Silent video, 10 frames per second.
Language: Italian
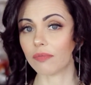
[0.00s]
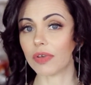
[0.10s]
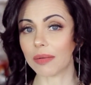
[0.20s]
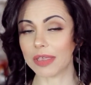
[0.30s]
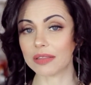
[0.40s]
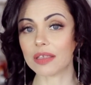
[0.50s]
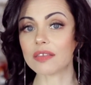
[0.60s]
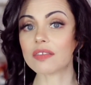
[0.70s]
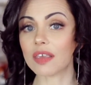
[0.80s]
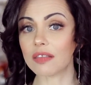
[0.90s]
veramente
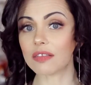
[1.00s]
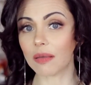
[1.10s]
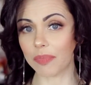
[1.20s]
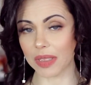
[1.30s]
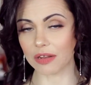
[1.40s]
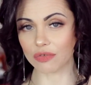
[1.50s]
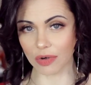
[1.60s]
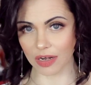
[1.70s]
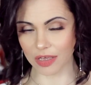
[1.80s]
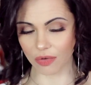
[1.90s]
senza peli
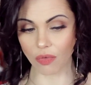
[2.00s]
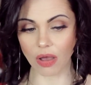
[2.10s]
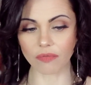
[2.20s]
sulla lingua.